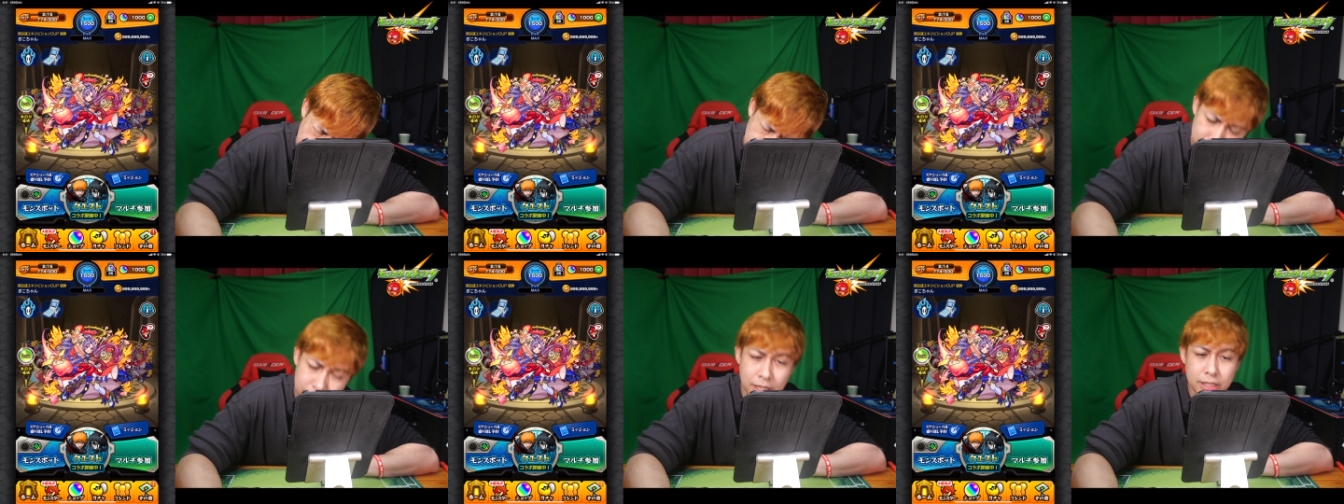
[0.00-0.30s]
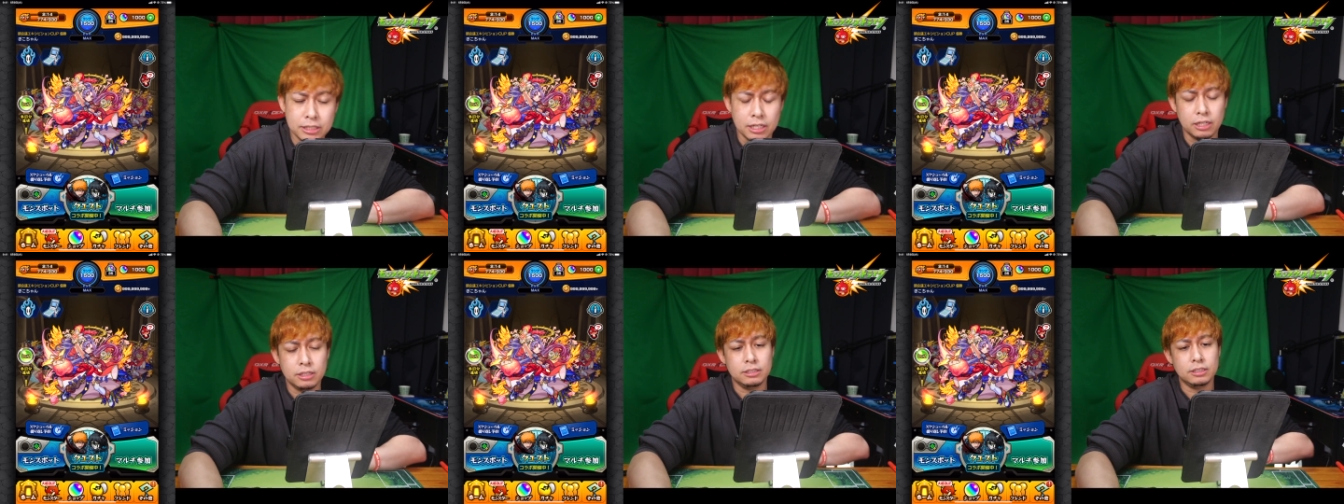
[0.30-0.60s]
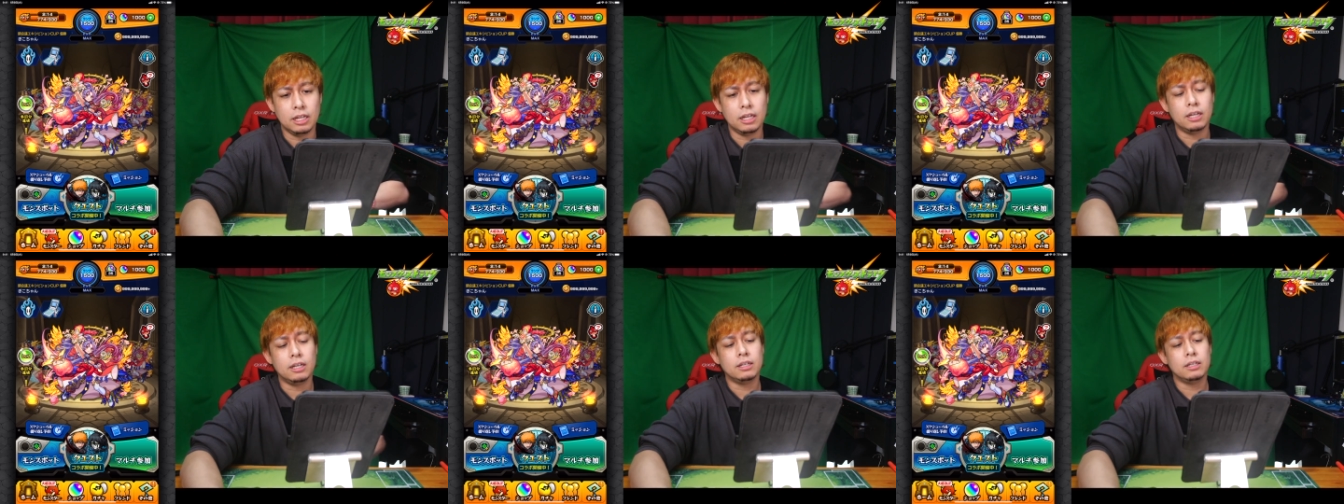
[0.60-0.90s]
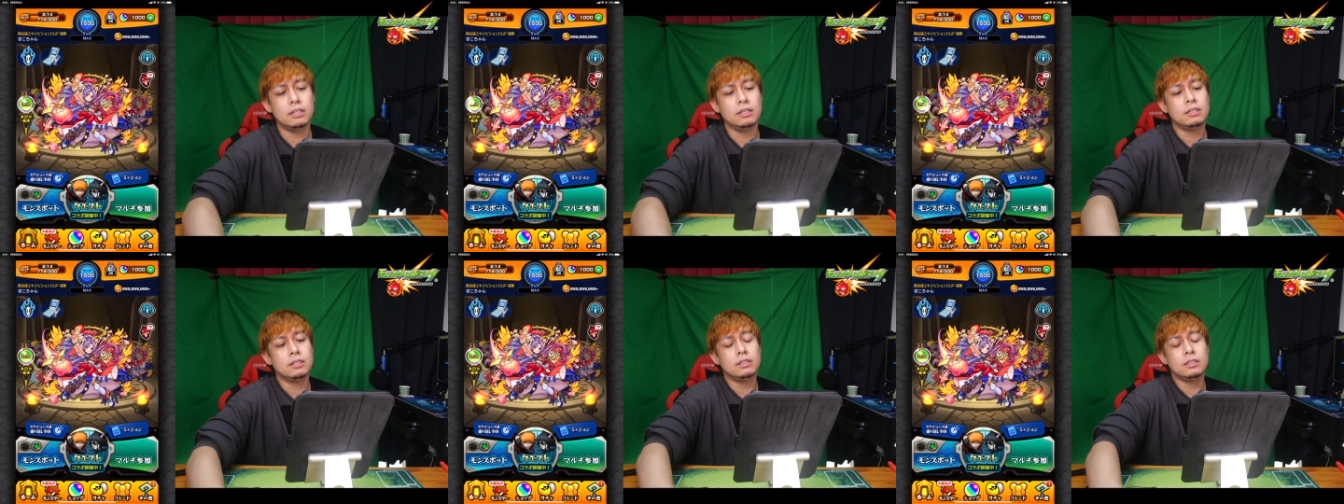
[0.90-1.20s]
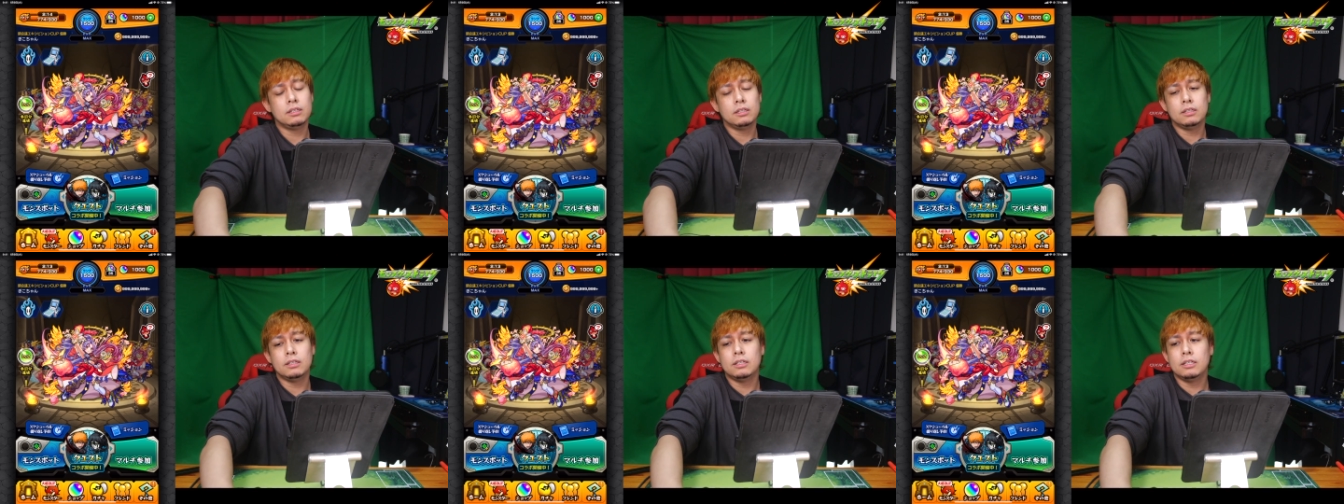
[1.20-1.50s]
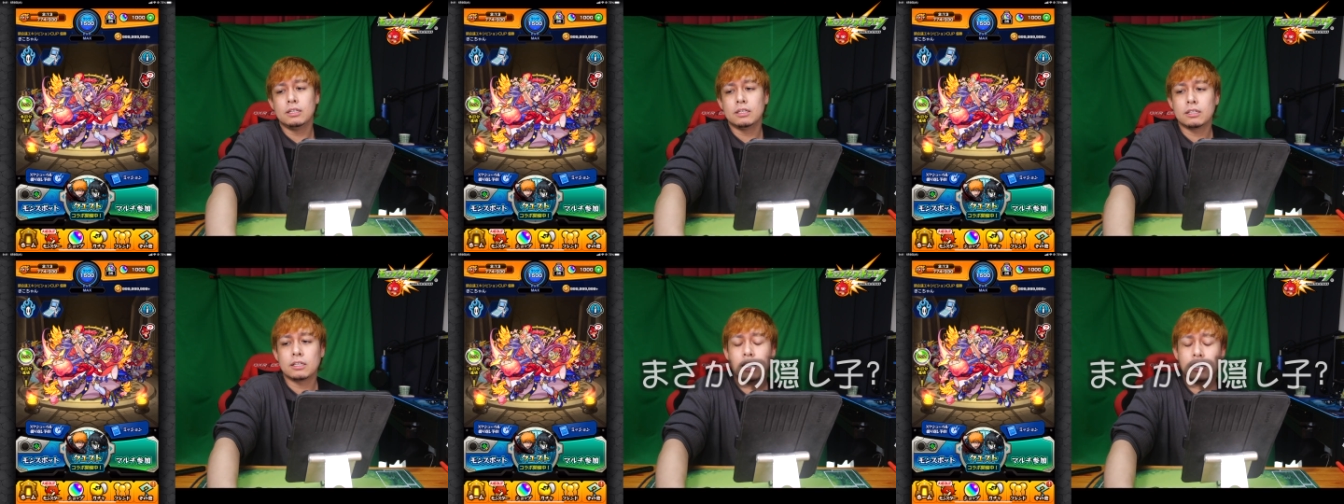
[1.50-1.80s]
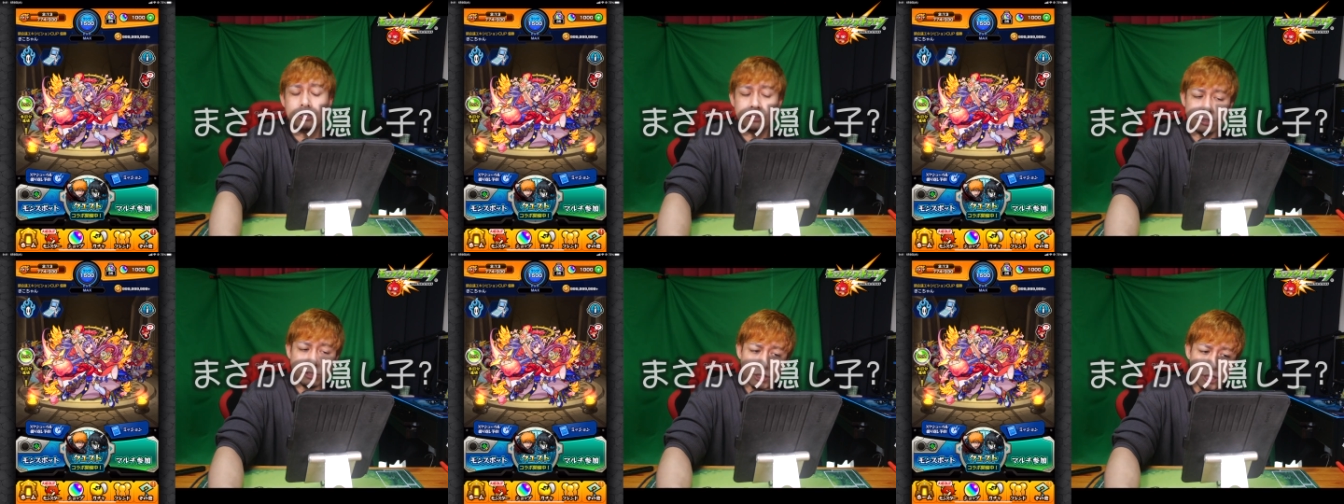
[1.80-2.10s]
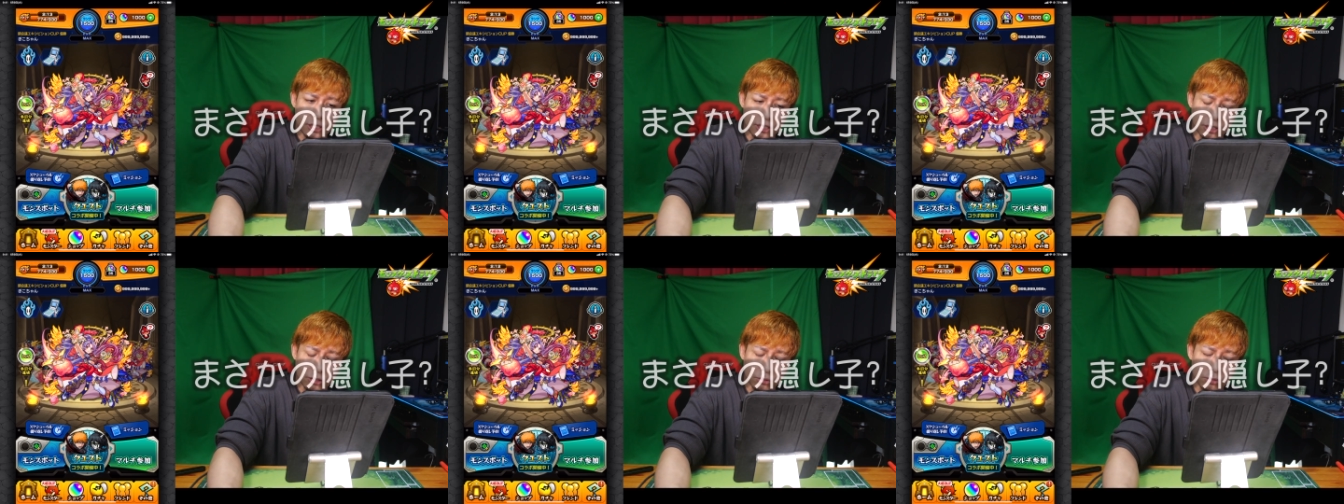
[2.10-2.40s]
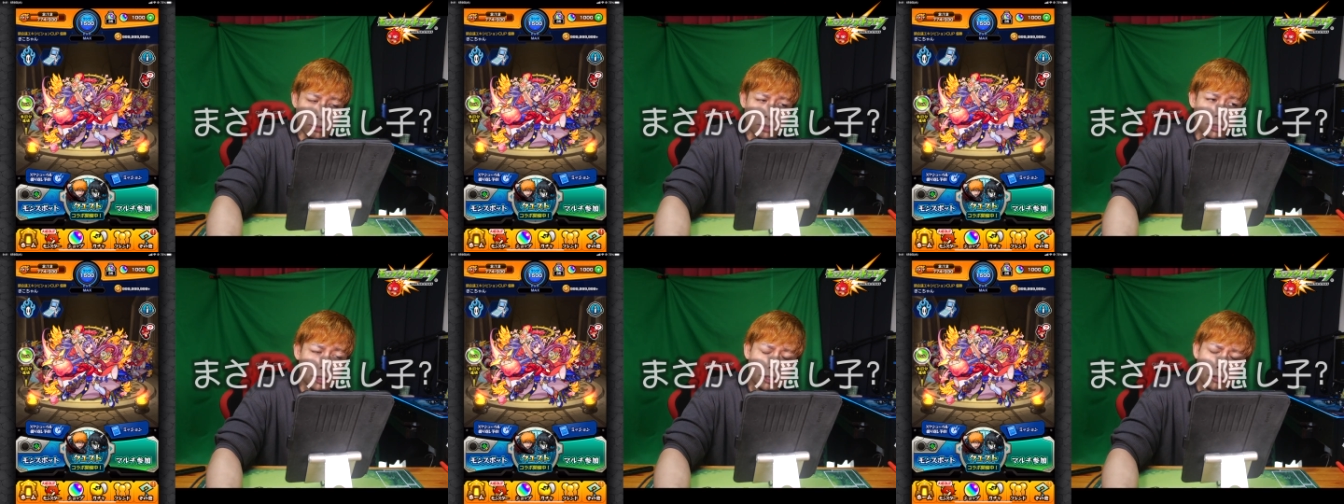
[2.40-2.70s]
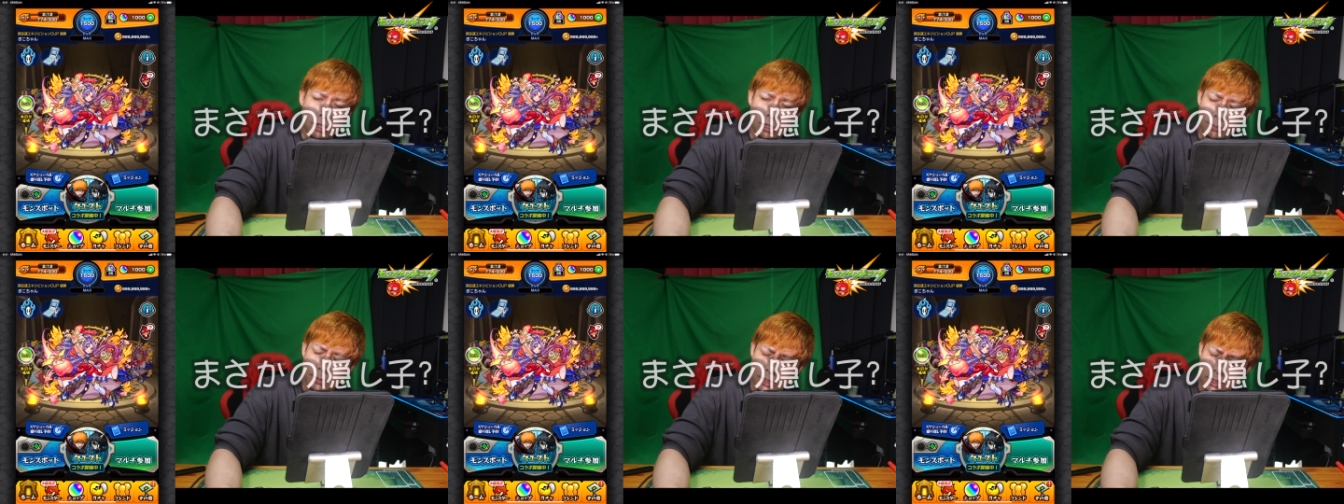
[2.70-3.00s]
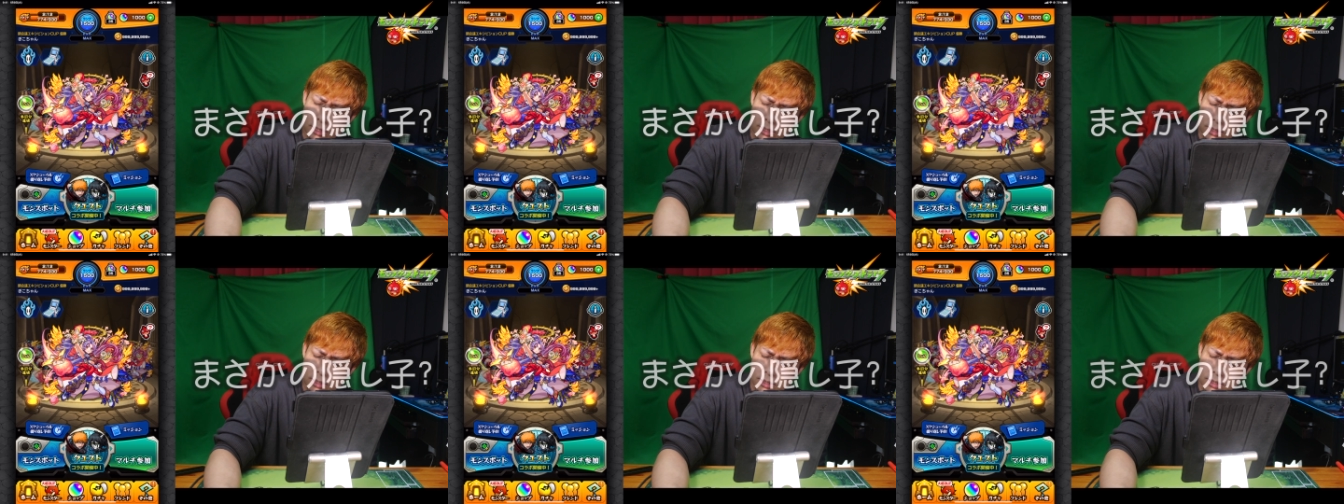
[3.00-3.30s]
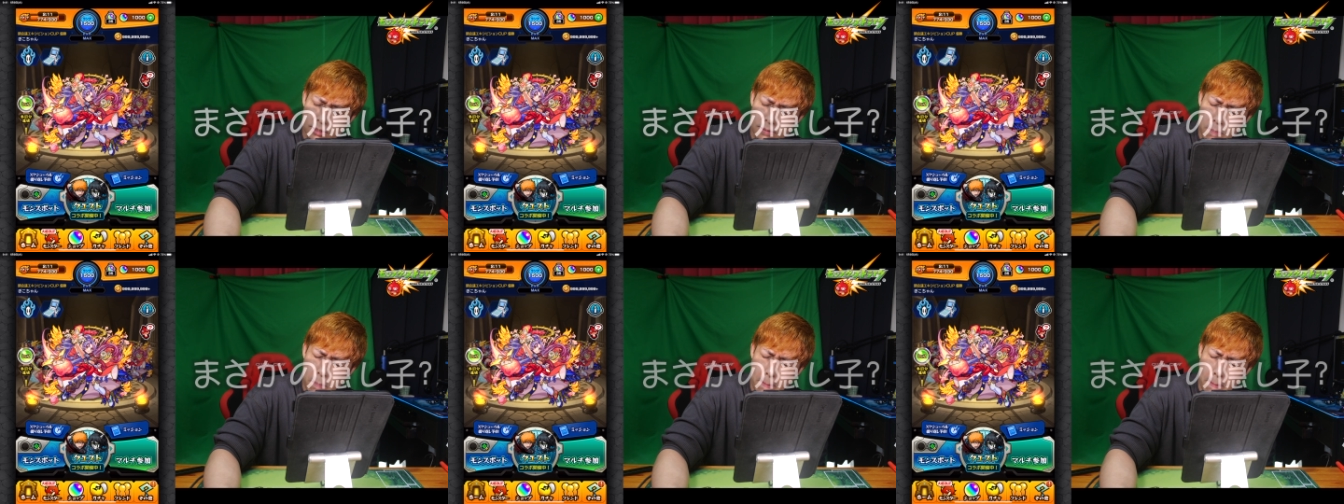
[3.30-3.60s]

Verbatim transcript: 皆さんにね隠していたことが実はあります